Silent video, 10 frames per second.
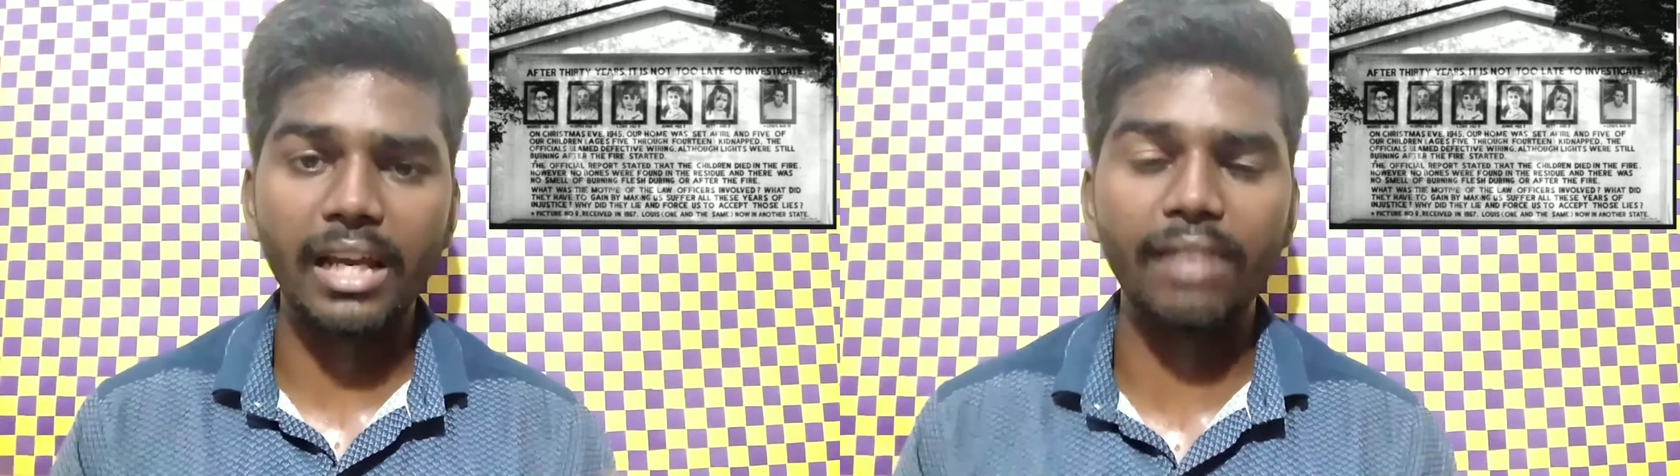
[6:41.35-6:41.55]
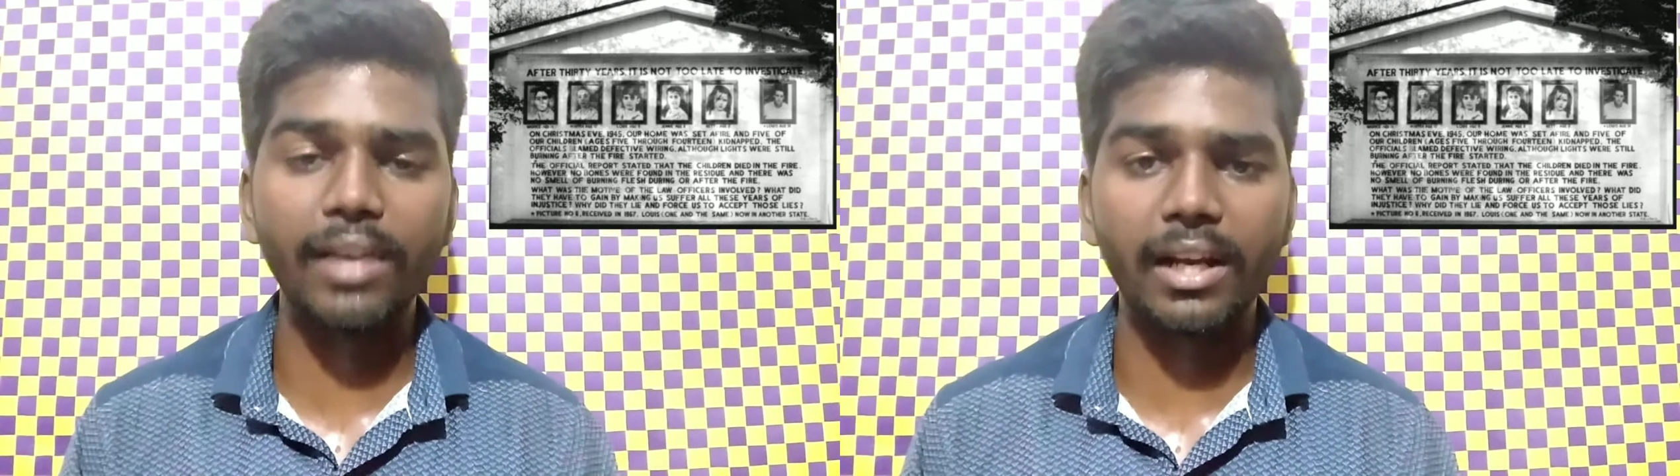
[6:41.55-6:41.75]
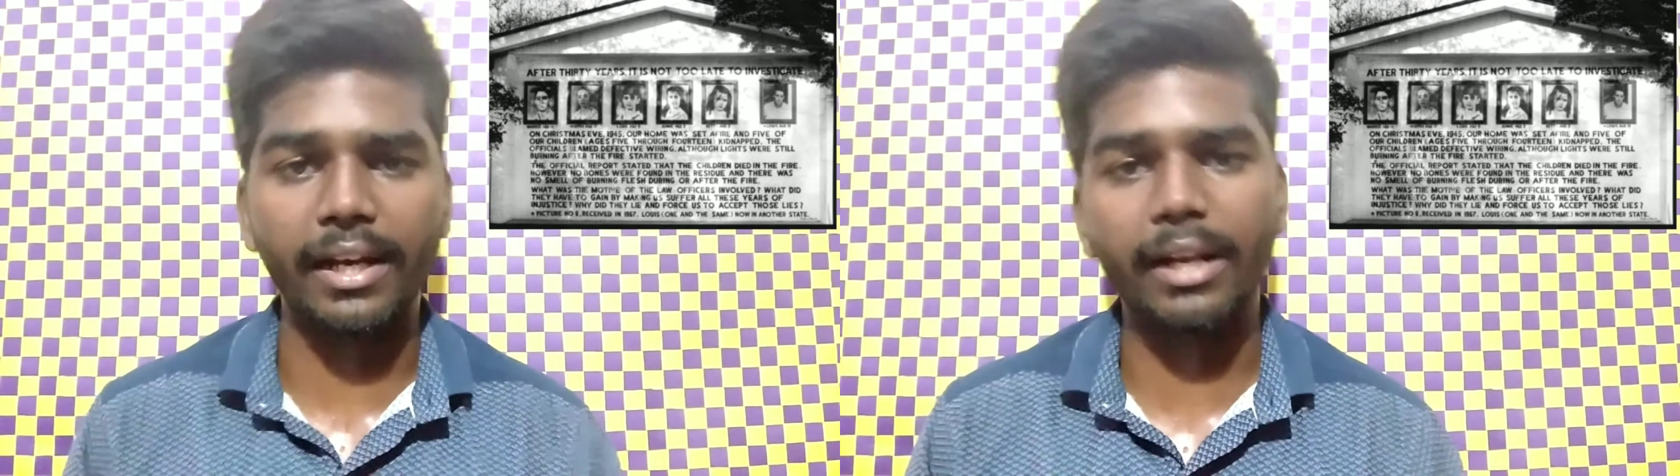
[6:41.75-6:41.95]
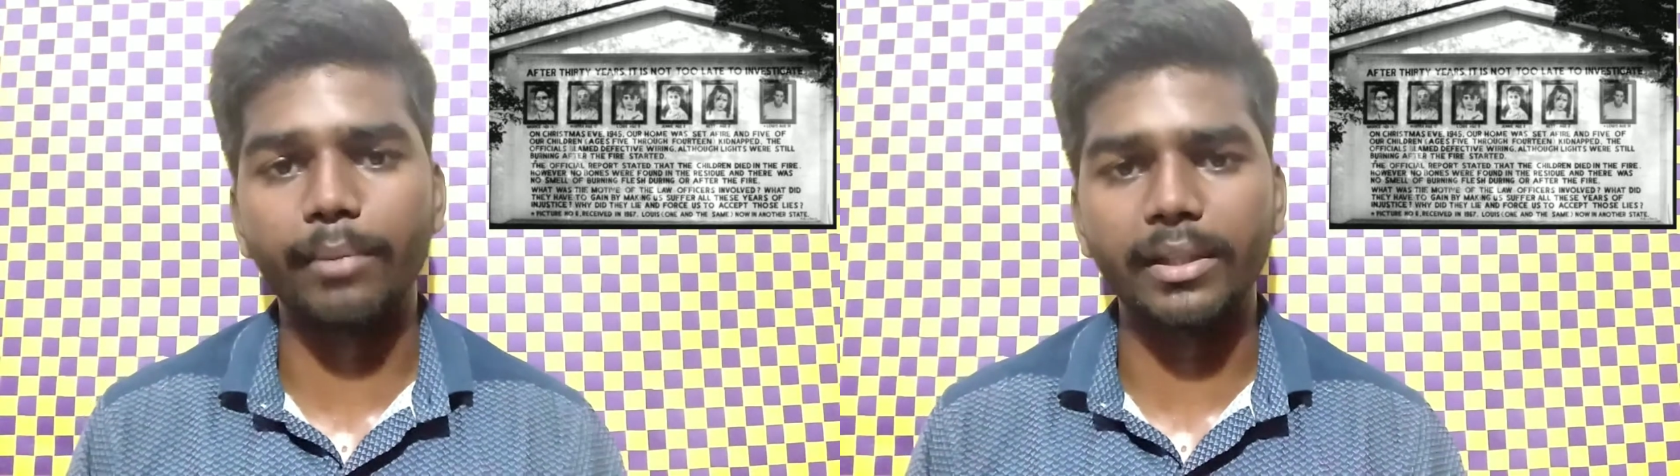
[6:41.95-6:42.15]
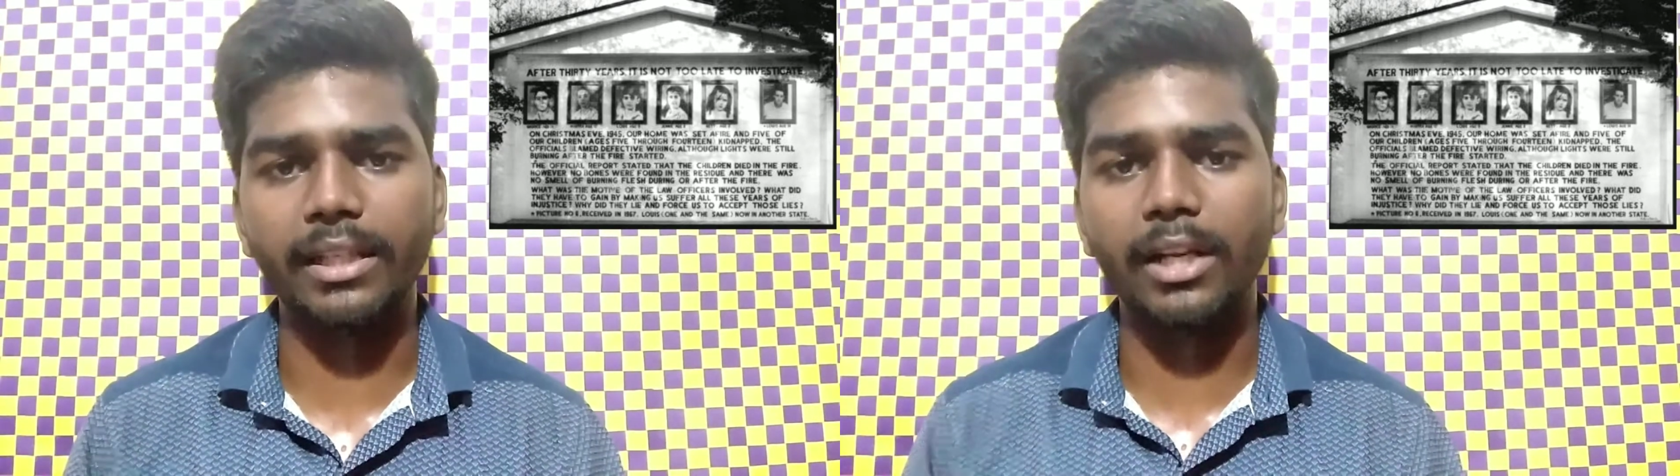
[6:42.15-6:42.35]
கேள்விகள் என்ன
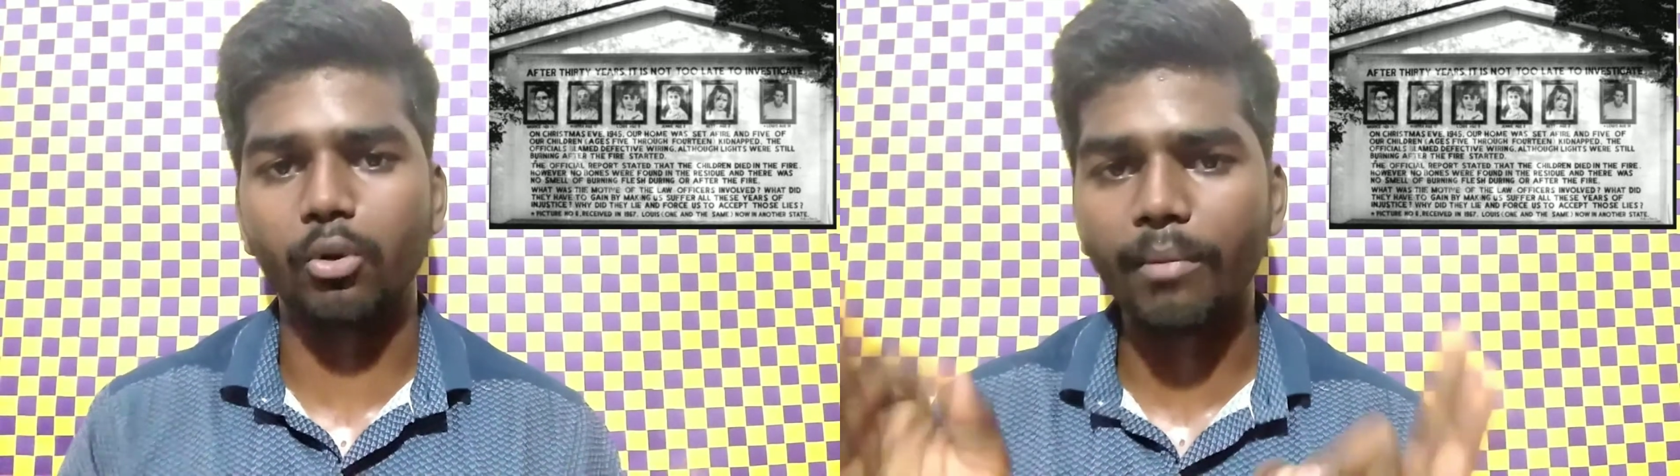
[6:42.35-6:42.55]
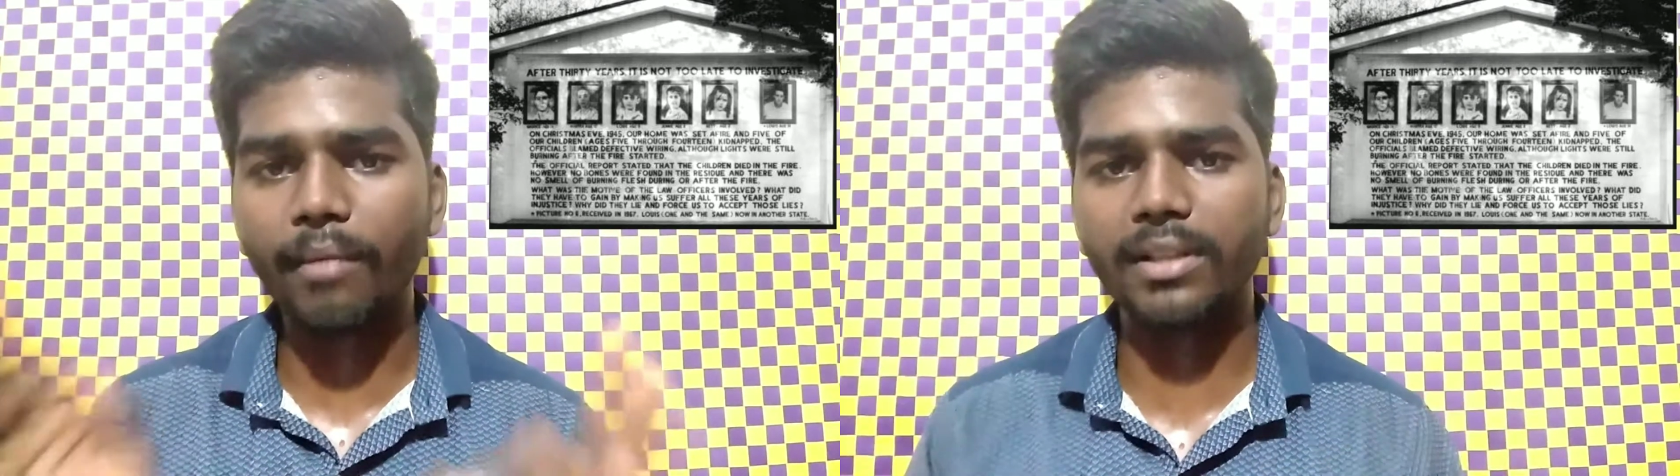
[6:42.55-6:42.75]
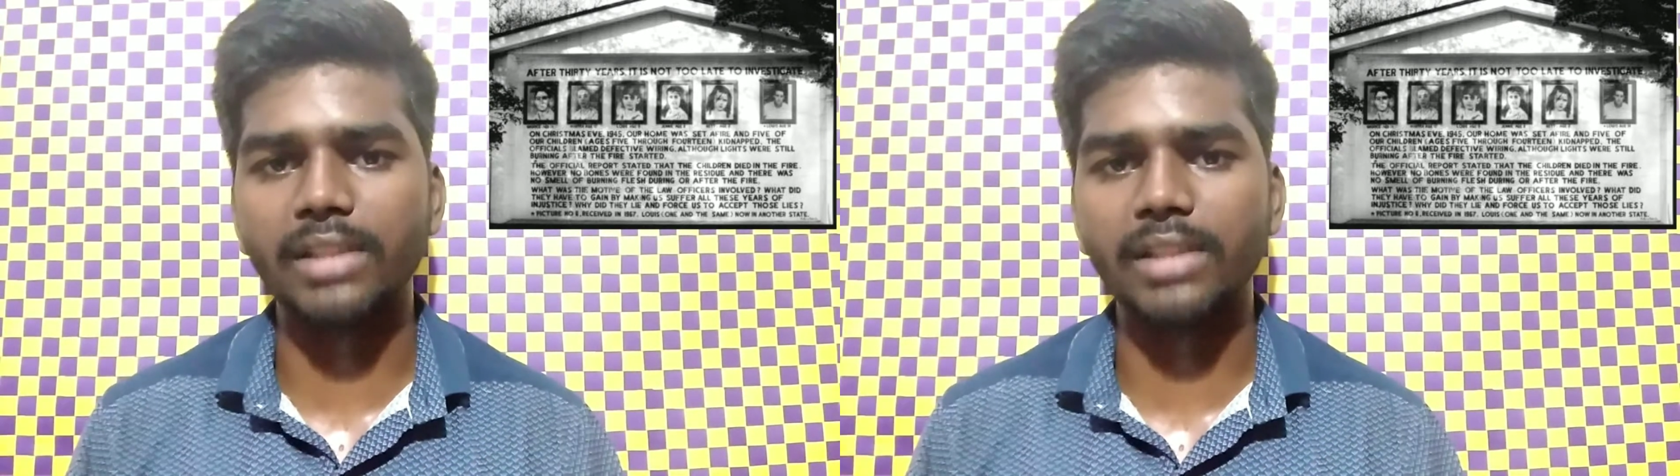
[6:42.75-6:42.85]
பாத்தீங்கன்னா ரொம்பவே